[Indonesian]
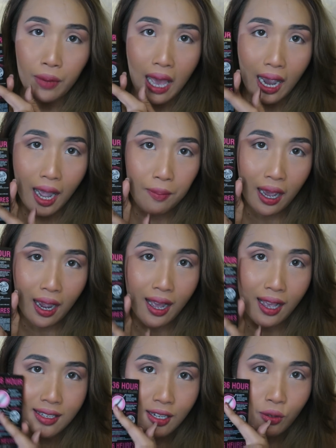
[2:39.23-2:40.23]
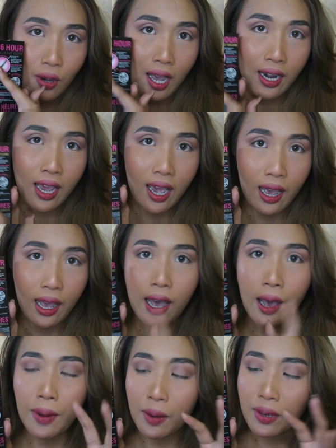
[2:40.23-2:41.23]
Belakang-belakangnya sini juga
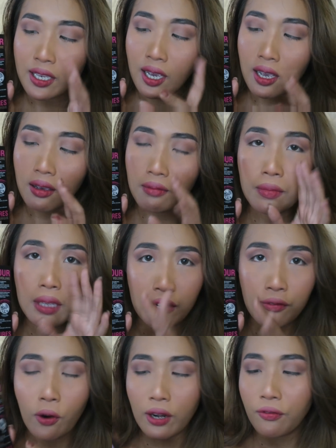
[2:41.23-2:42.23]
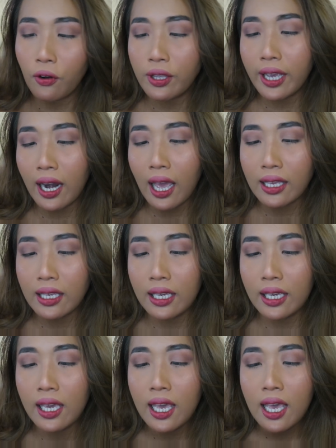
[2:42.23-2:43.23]
ada apa namanya? info-infonya
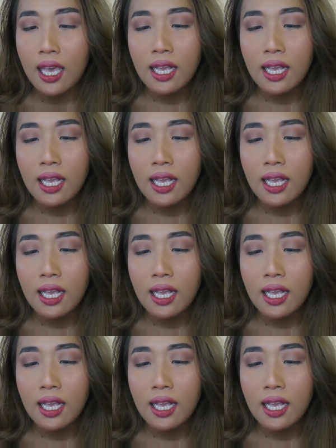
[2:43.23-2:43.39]
lagi.